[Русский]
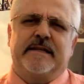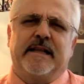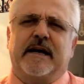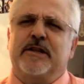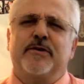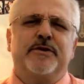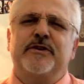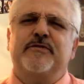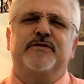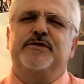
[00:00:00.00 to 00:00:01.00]
для
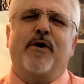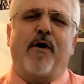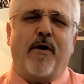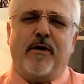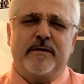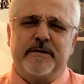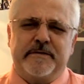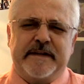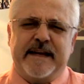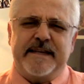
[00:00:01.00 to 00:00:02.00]
которых все,
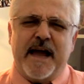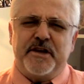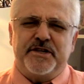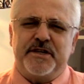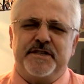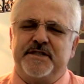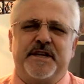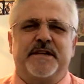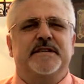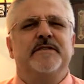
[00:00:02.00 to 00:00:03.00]
выходящее из
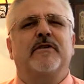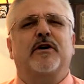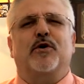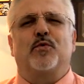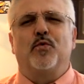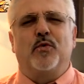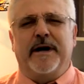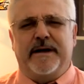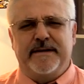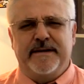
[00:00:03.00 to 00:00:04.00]
тесного круга